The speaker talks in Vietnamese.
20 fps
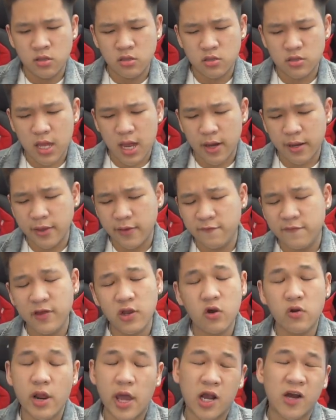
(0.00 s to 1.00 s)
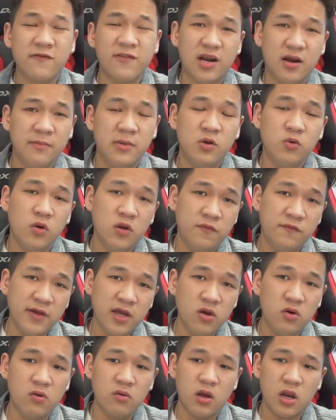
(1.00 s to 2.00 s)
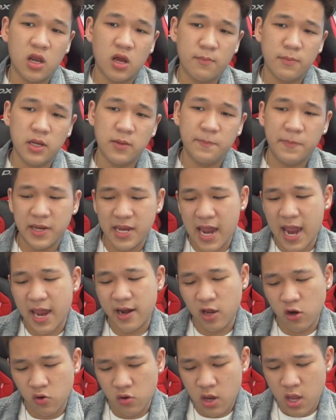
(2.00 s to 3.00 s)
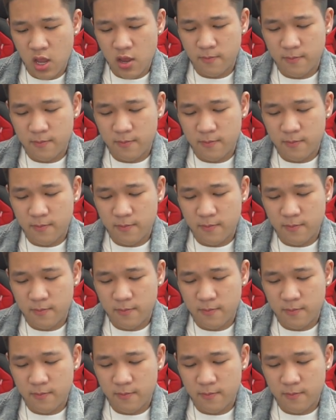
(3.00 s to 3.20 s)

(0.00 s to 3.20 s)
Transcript: thực ra thì video này không phải là mình review hay là mình PR đâu